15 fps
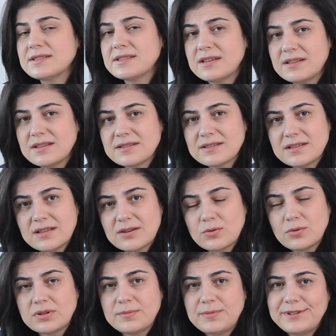Bazı yan
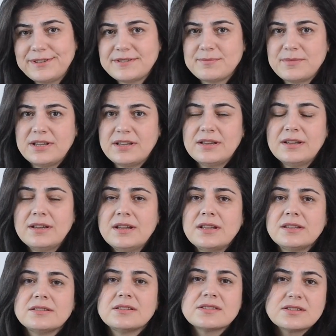etkileri olabilir mi?
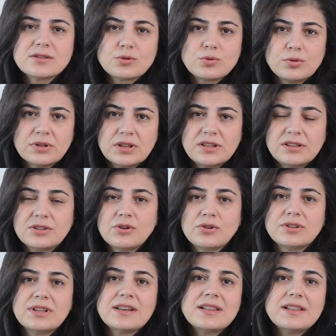Nasıl kullanılıyor?